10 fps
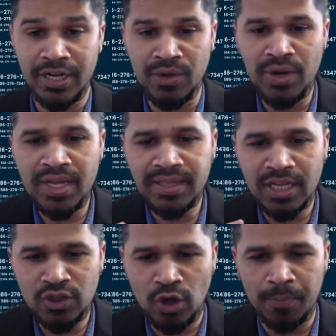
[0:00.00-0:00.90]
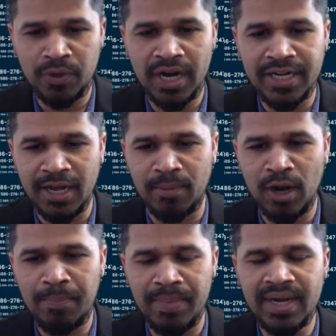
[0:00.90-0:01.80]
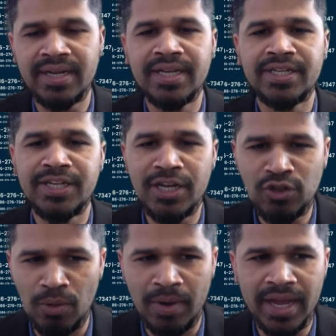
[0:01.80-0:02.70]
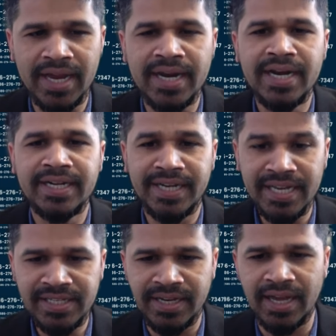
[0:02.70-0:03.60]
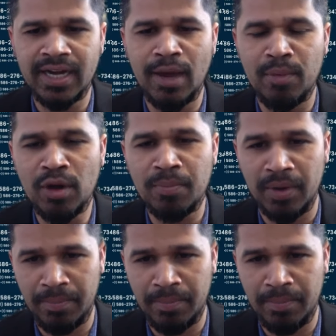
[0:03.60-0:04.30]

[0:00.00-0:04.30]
ডিউরিং দ্য সফটওয়্যার ডেভেলপমেন্ট সে সময় টেস্টার নামক